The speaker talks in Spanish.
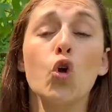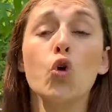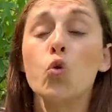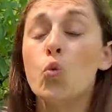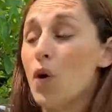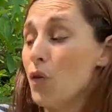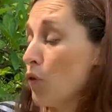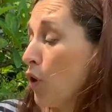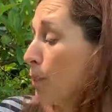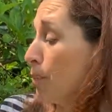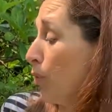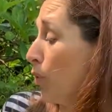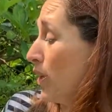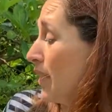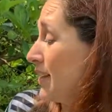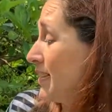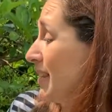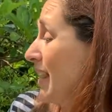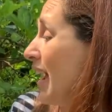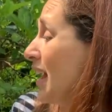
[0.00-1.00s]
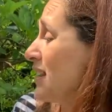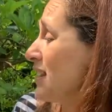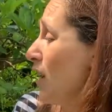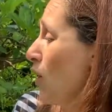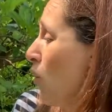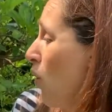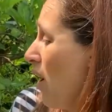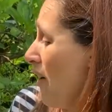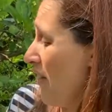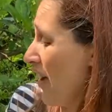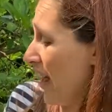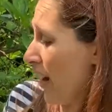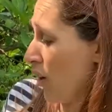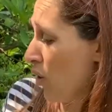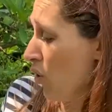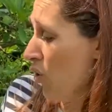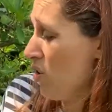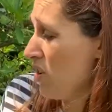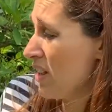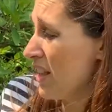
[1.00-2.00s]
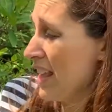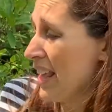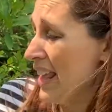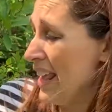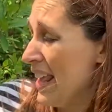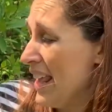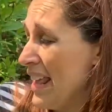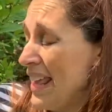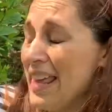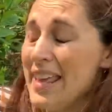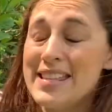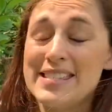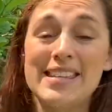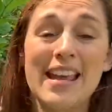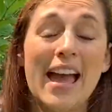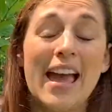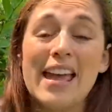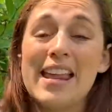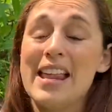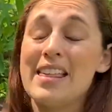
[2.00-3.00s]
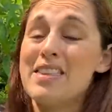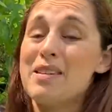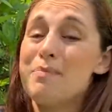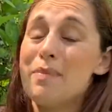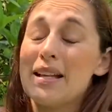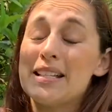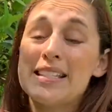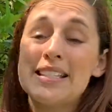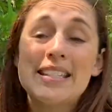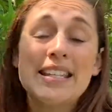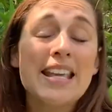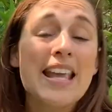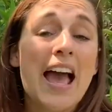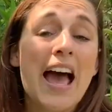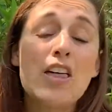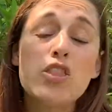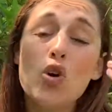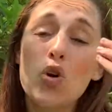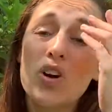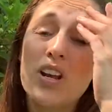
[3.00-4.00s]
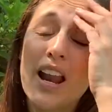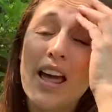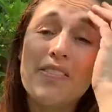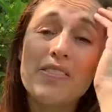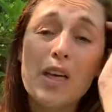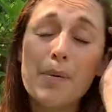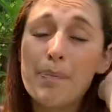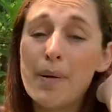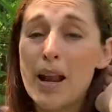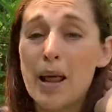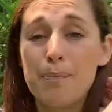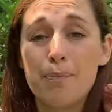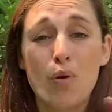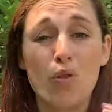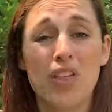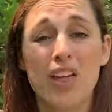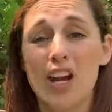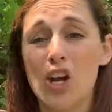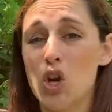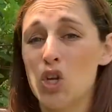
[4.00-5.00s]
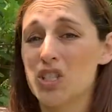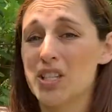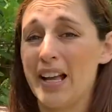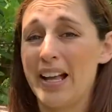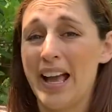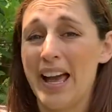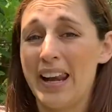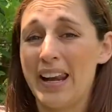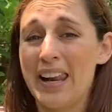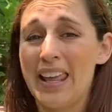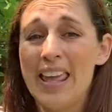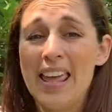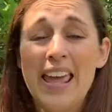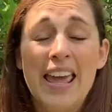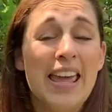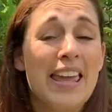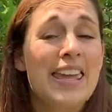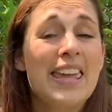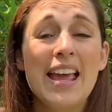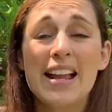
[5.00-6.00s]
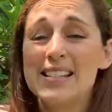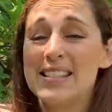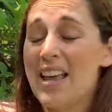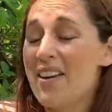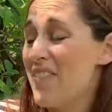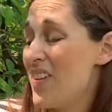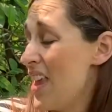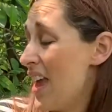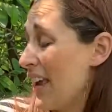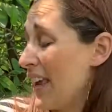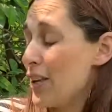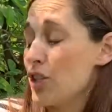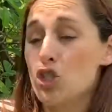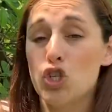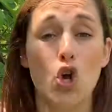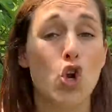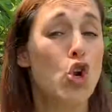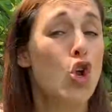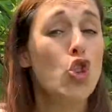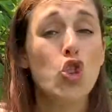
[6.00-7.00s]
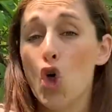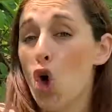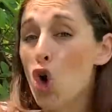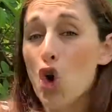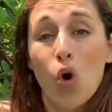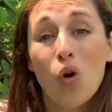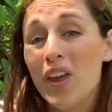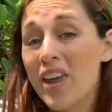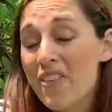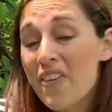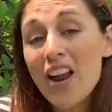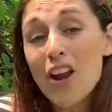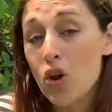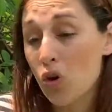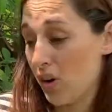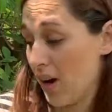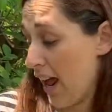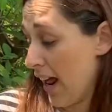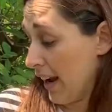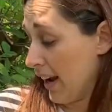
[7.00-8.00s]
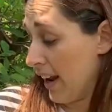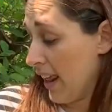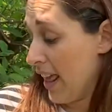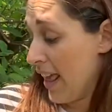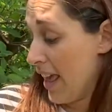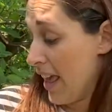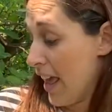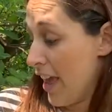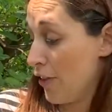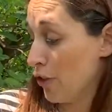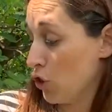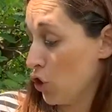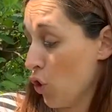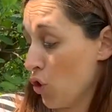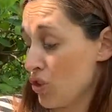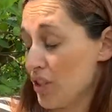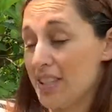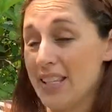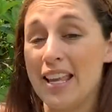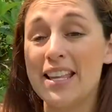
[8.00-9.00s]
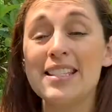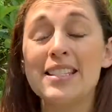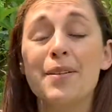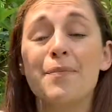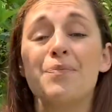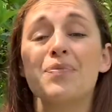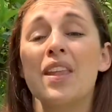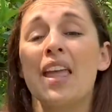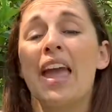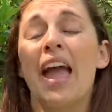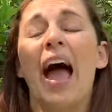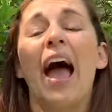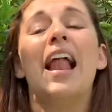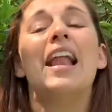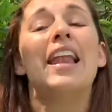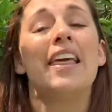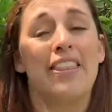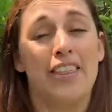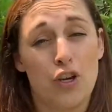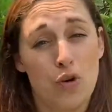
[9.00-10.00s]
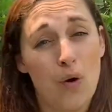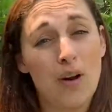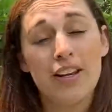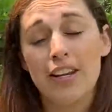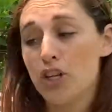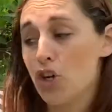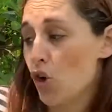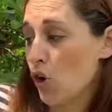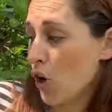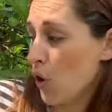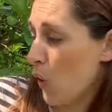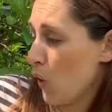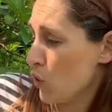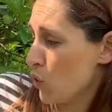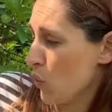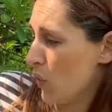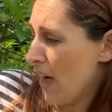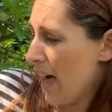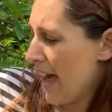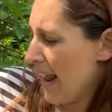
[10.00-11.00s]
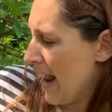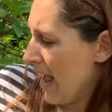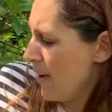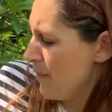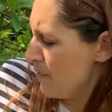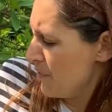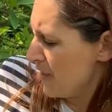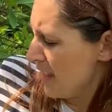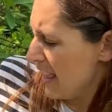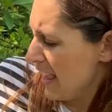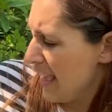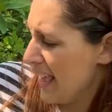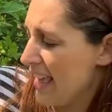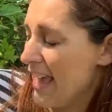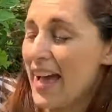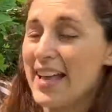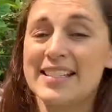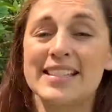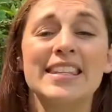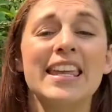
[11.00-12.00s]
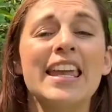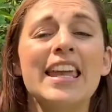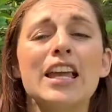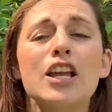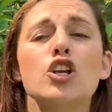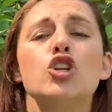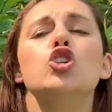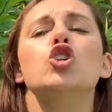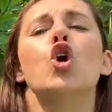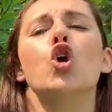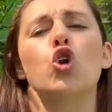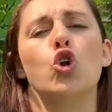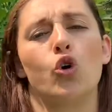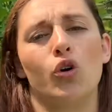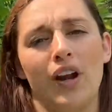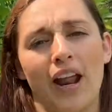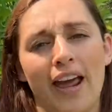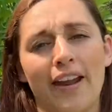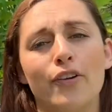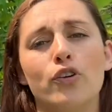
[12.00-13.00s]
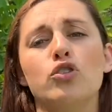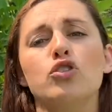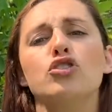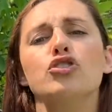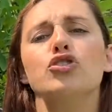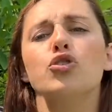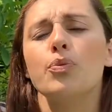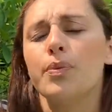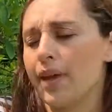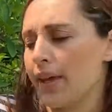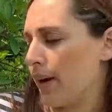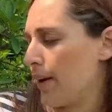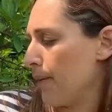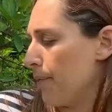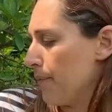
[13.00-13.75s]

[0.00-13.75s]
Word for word: Cuando el policía llegó a verlo, ya era demasiado grande para poderlo sacar y él sabía que solo no lo iba a lograr. Entonces, le dijo al niño que lo ayudara y así lo lograron subir.